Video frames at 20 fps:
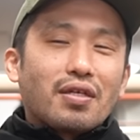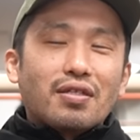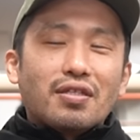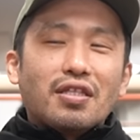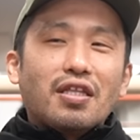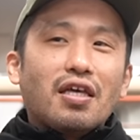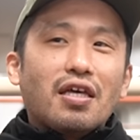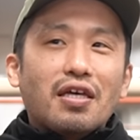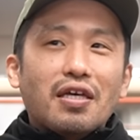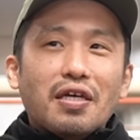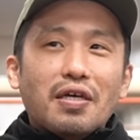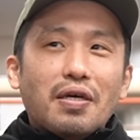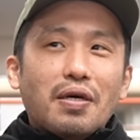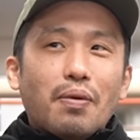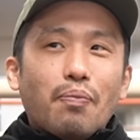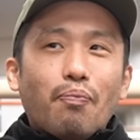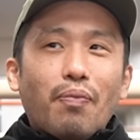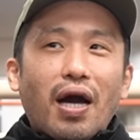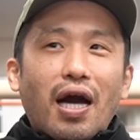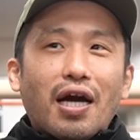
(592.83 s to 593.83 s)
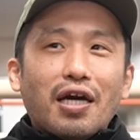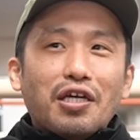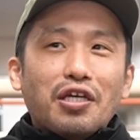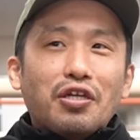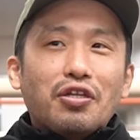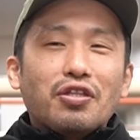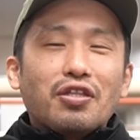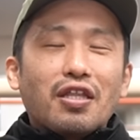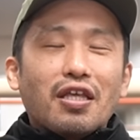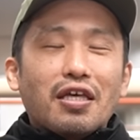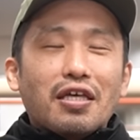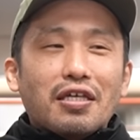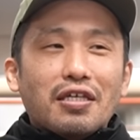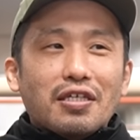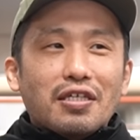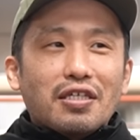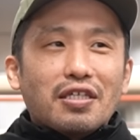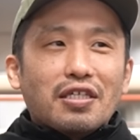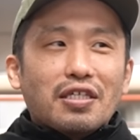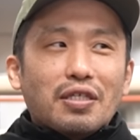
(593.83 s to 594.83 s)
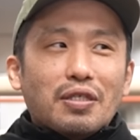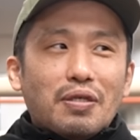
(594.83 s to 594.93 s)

い、でまあはっきり言って